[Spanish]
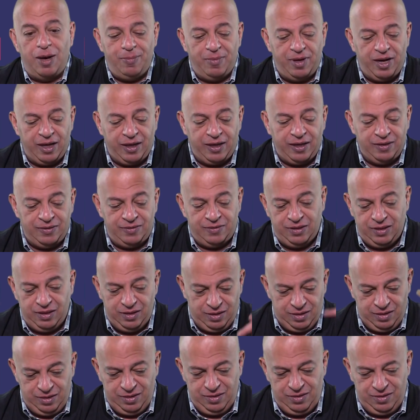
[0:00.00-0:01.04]
cámara que
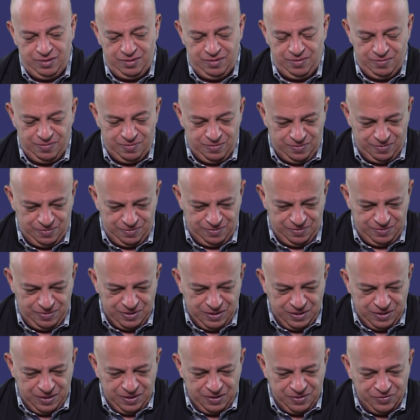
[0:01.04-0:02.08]
se
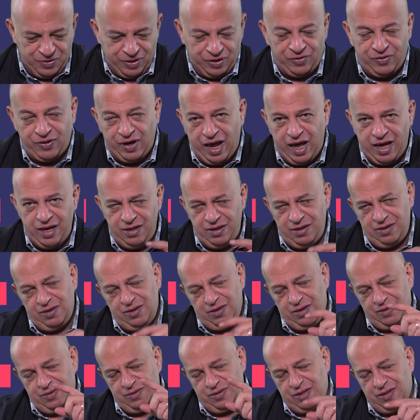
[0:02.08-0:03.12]

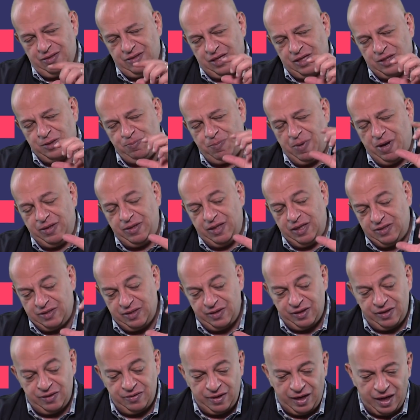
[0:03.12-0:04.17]
retrae, eh, se, expande y
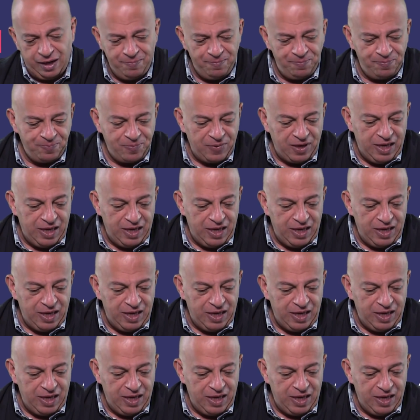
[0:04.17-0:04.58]
se retrae.